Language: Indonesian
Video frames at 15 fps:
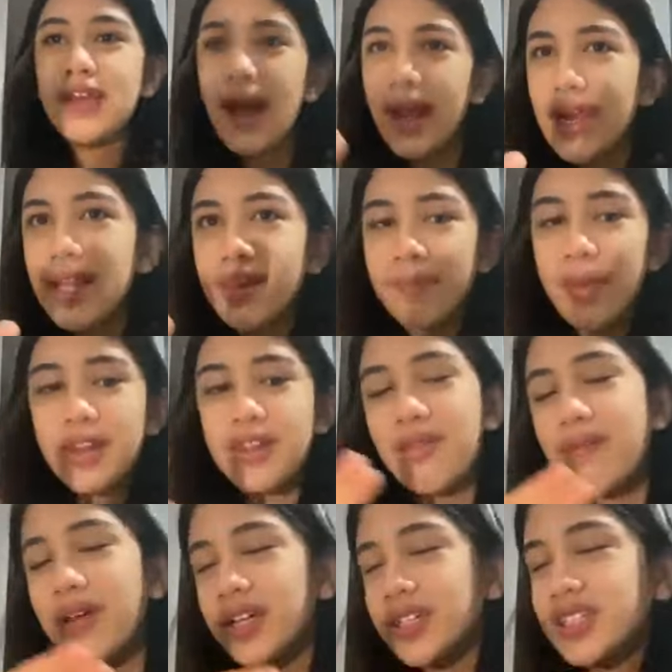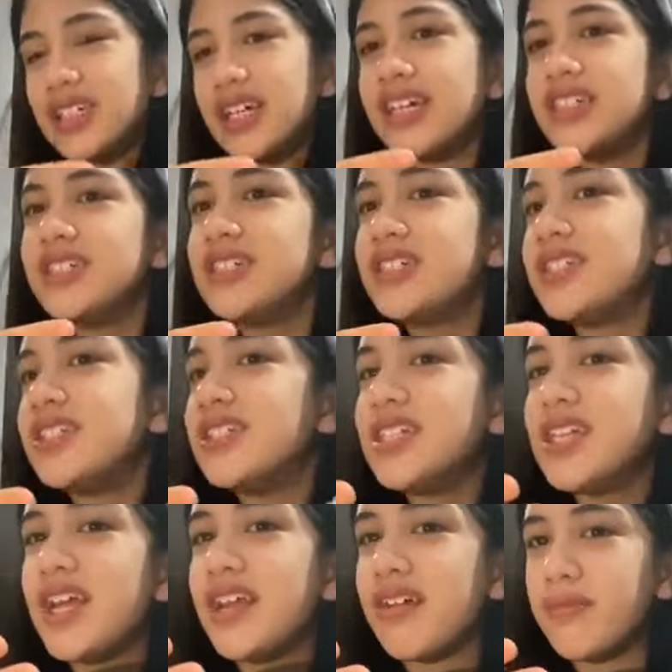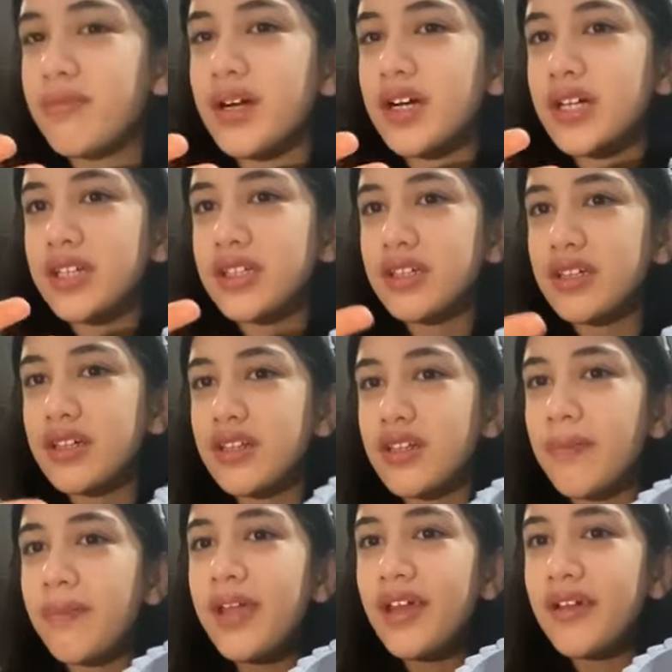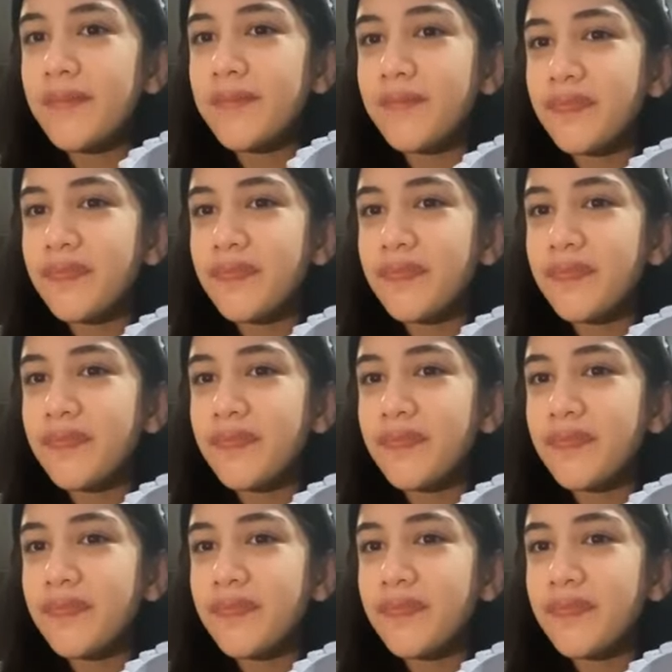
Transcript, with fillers: guys martabaknya aja sendiri enak banget tapi